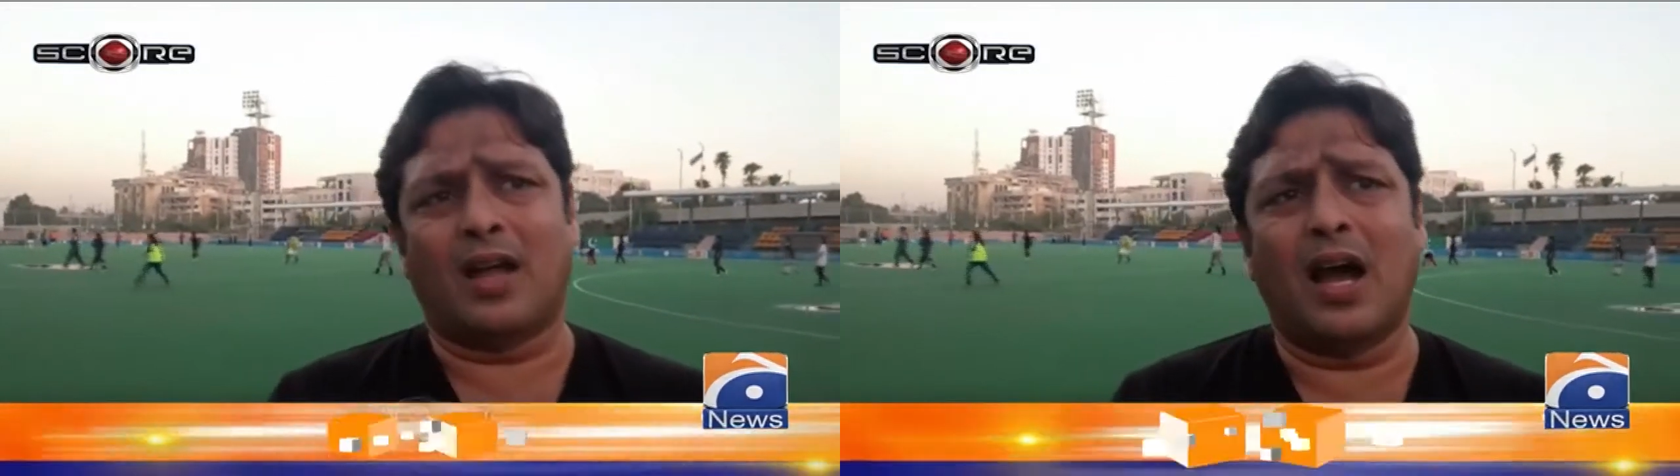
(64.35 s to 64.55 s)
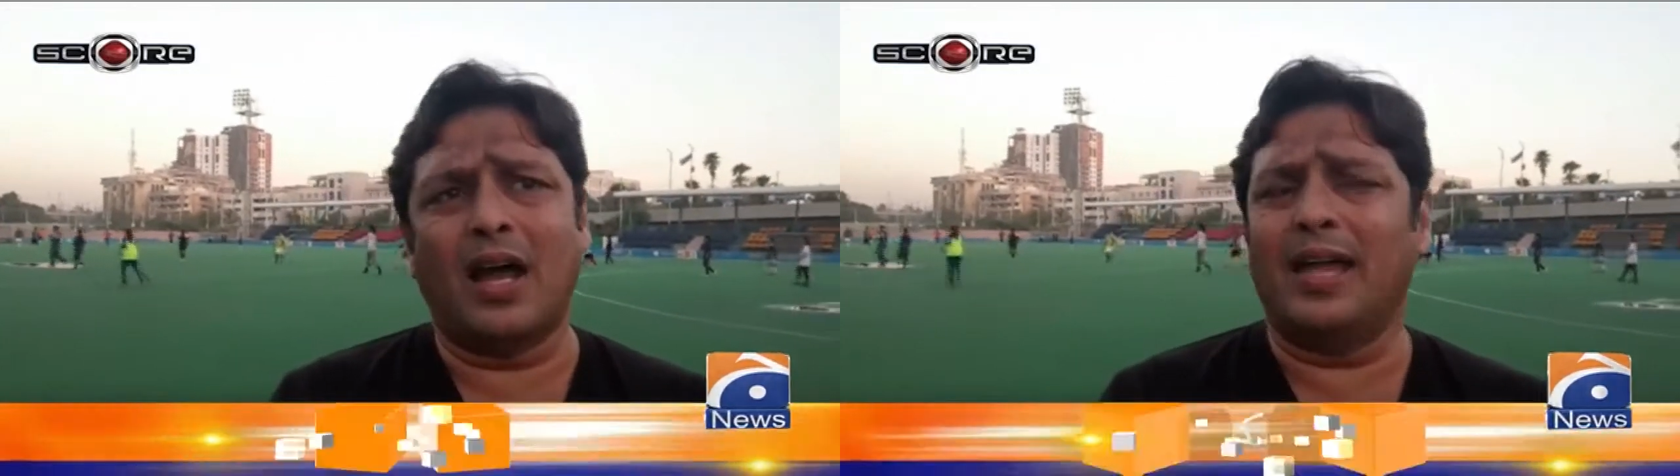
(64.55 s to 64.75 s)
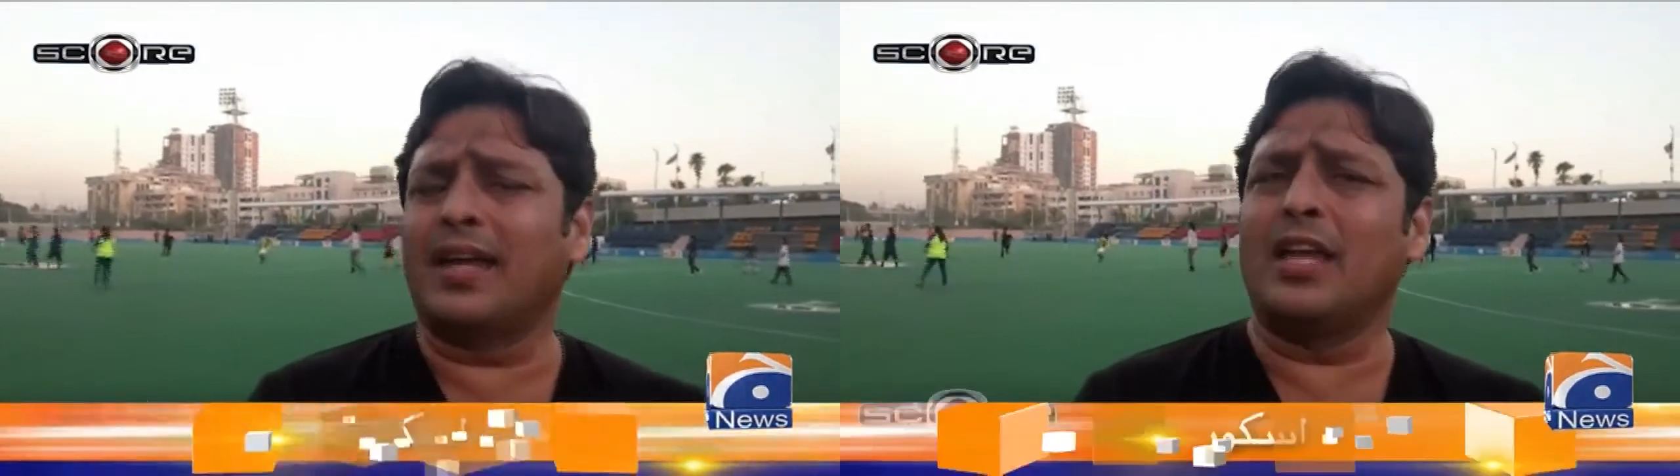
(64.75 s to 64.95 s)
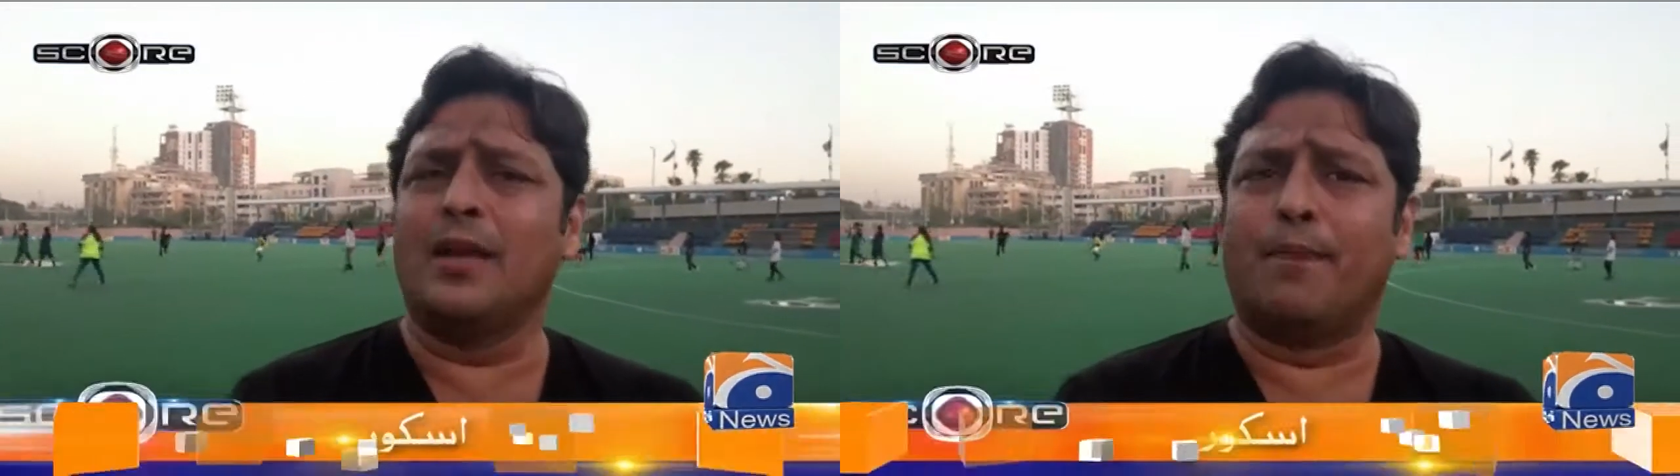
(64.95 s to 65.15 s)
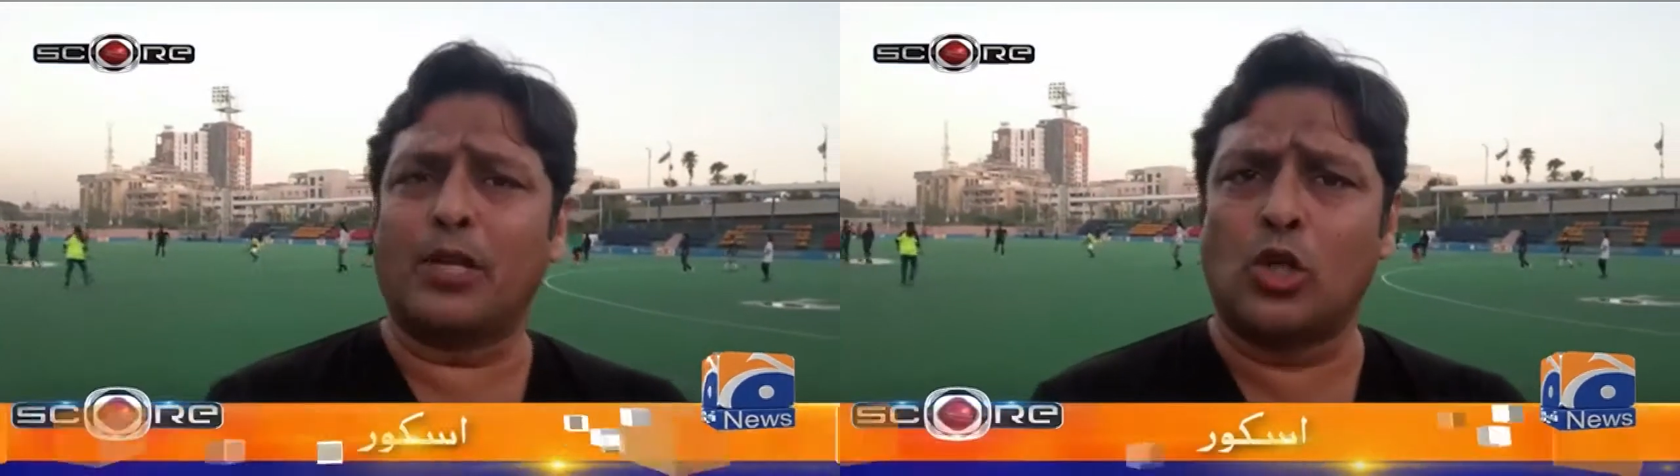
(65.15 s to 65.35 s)
कहा है कि ये
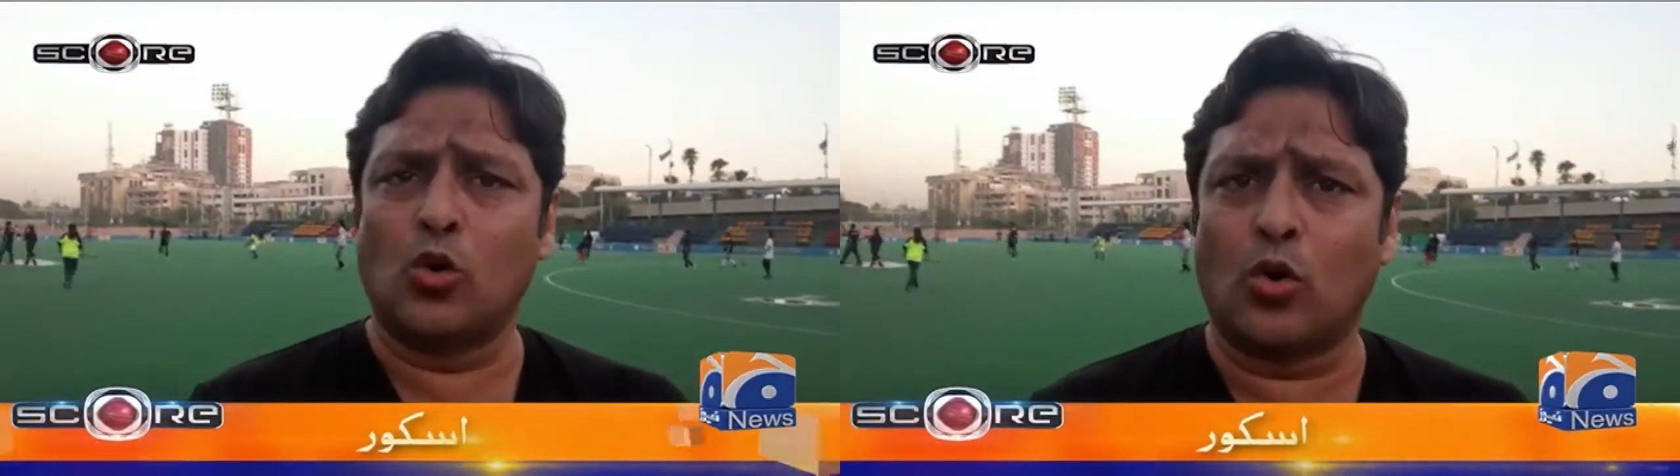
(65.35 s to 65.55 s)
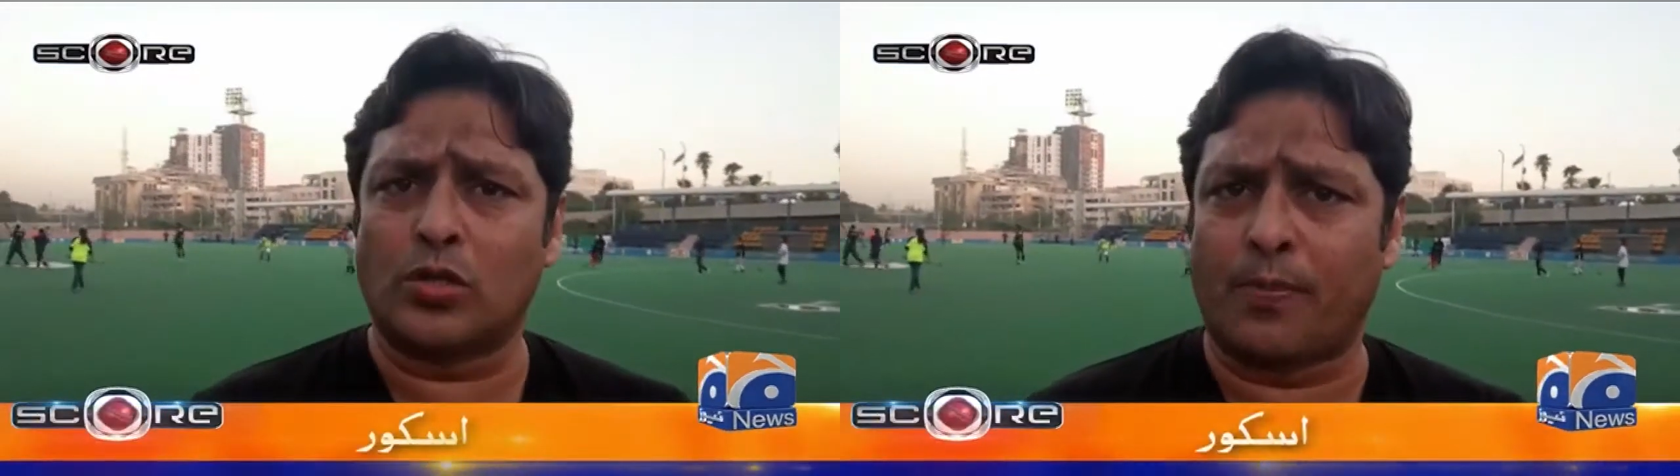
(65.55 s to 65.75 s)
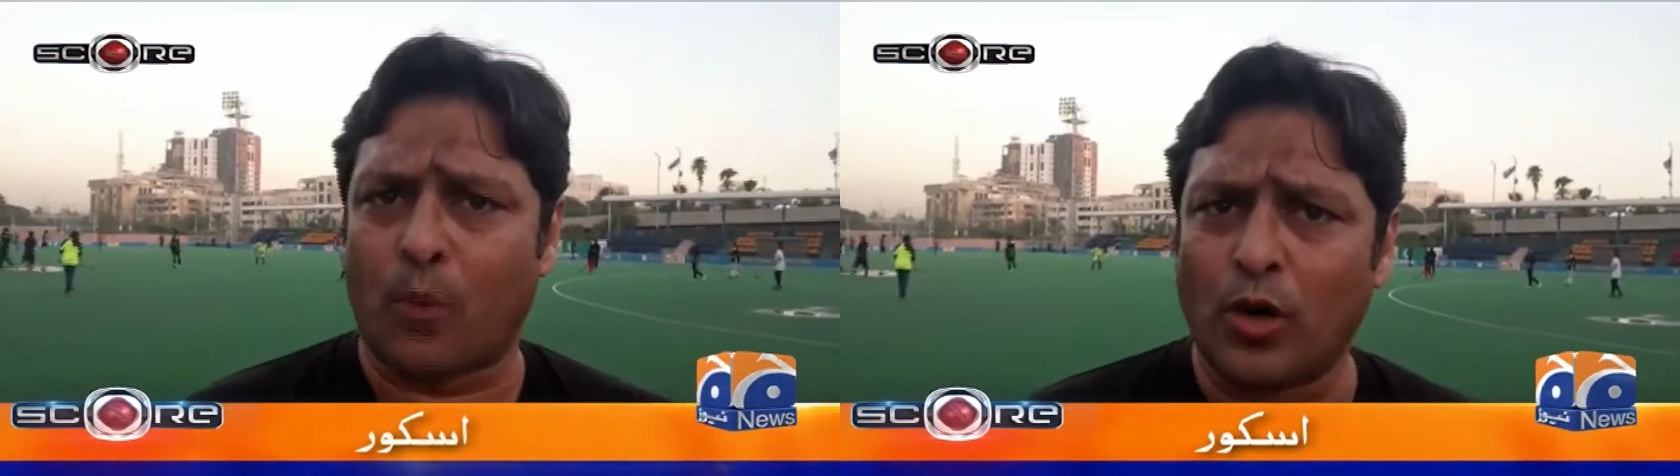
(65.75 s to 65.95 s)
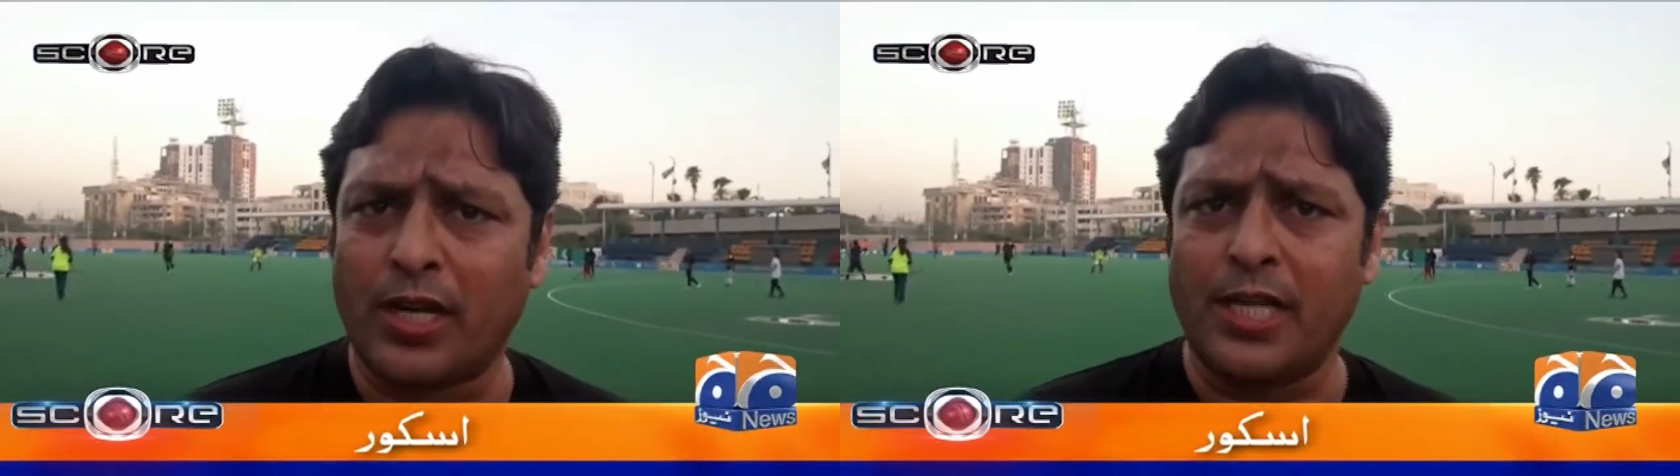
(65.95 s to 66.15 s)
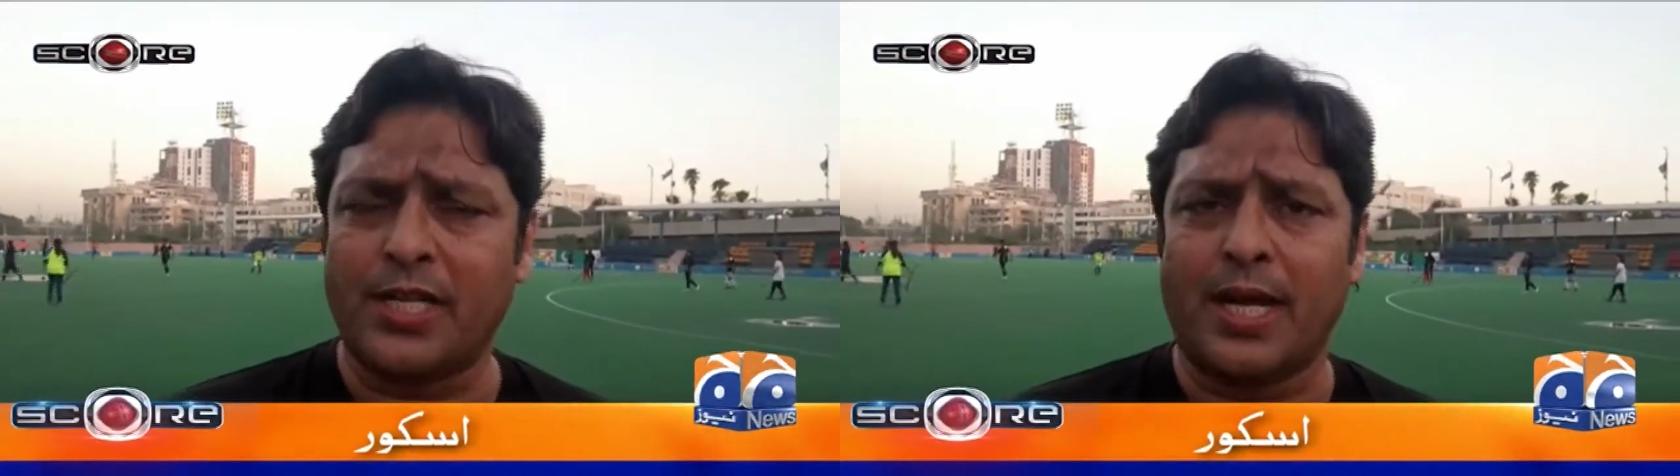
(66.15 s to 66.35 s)
बच्चों को सपोर्ट
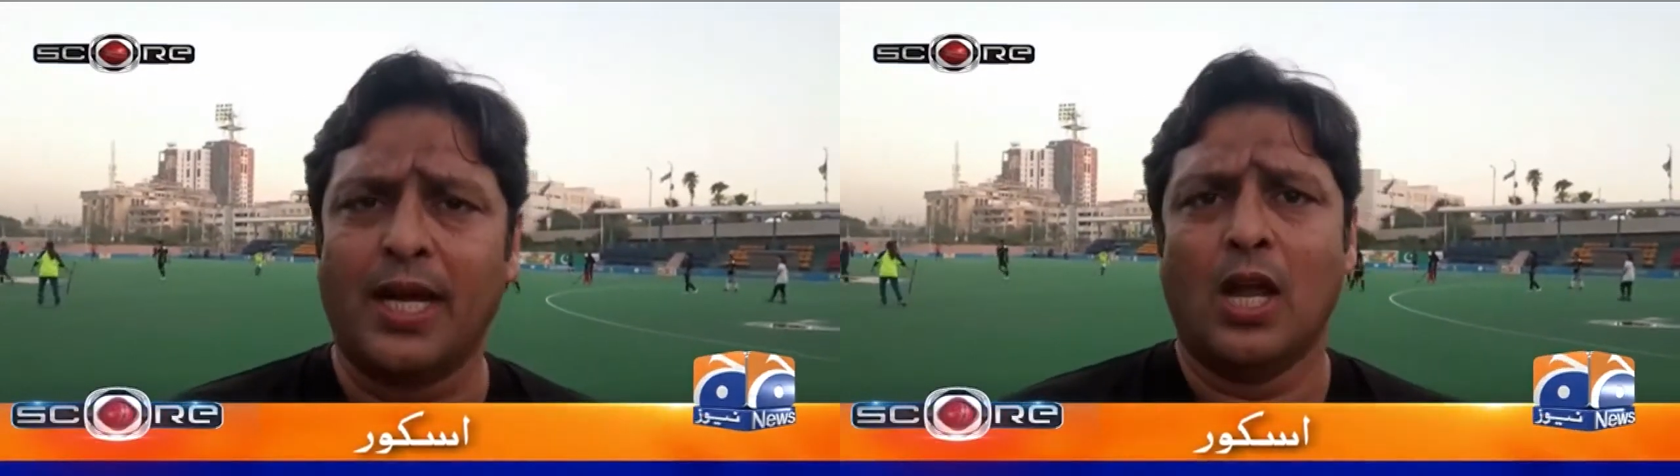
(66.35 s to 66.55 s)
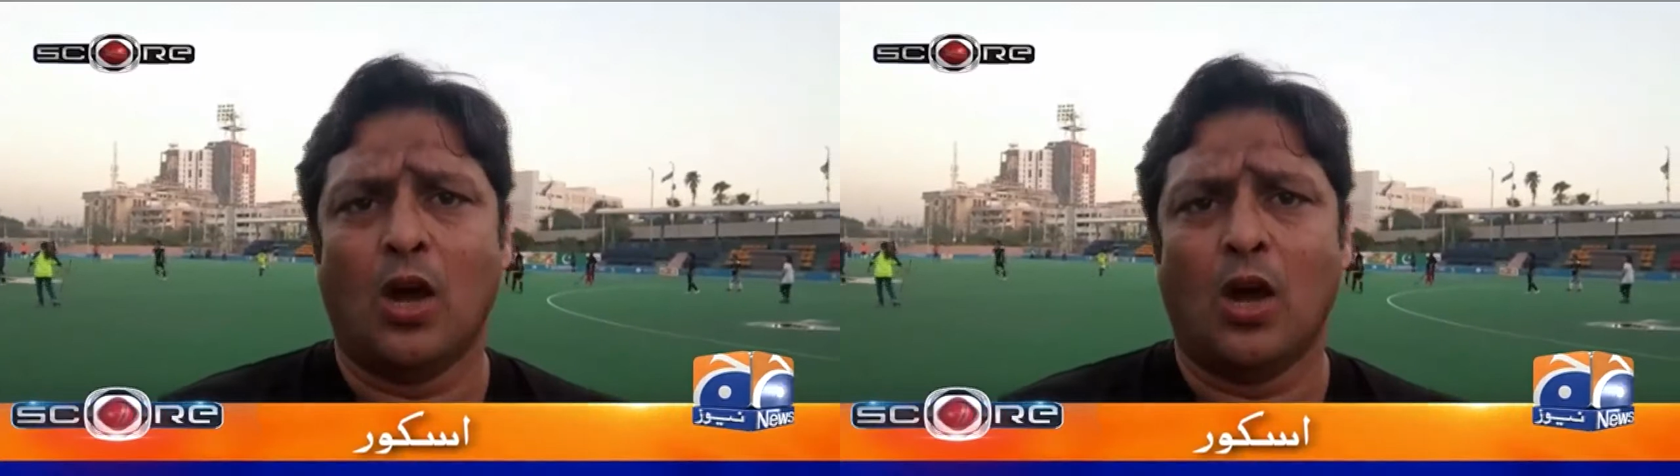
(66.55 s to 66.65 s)
की जाए